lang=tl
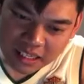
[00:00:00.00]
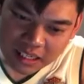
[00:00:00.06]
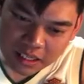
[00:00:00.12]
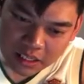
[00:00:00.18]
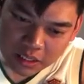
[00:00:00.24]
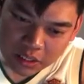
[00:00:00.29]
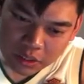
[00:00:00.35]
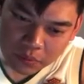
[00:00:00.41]

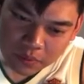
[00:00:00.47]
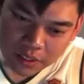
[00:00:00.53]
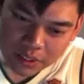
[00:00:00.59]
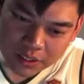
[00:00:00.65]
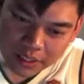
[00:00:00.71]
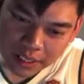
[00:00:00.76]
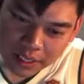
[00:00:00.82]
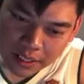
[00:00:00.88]
He
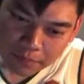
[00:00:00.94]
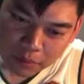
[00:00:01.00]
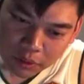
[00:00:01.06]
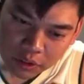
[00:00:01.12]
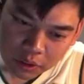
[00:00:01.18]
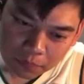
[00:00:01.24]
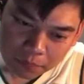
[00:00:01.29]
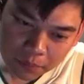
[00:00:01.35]
was able
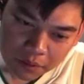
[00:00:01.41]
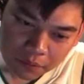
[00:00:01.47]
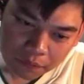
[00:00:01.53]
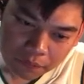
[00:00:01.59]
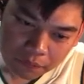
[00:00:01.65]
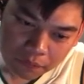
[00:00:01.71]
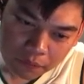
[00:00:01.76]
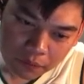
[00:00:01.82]
to
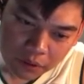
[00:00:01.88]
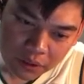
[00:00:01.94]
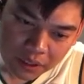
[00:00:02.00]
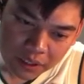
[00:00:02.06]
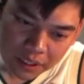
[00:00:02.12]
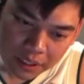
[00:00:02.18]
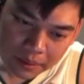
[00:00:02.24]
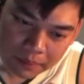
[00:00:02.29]

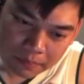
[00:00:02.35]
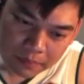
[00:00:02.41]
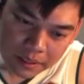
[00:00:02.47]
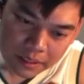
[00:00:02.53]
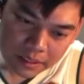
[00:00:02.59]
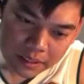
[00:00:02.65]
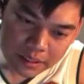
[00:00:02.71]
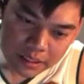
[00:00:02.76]
perform
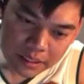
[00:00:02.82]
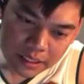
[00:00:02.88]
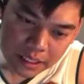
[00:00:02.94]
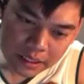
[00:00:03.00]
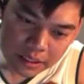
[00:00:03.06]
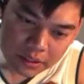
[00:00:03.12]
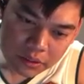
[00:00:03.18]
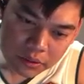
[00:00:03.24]

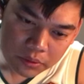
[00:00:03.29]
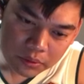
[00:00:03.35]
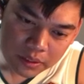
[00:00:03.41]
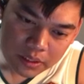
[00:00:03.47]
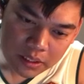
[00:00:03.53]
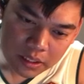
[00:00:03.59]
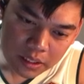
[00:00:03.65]
designated duties and